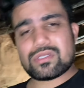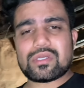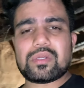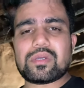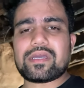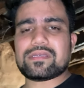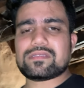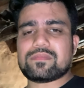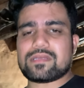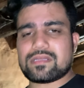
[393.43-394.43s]
चलो भाई
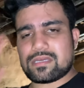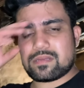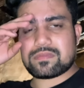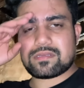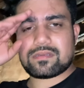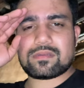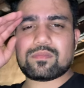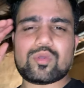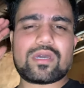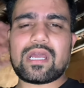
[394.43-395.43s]
मिलते हैं आपसे
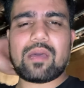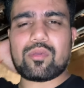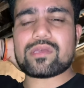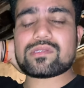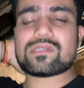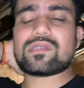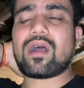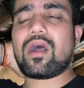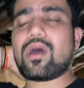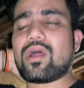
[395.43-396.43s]
मूड ख़राब हो गया
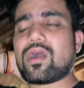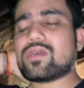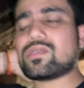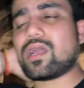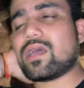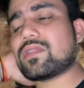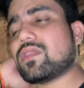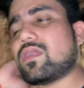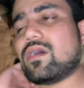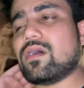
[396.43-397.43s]
सारा का सारा इतना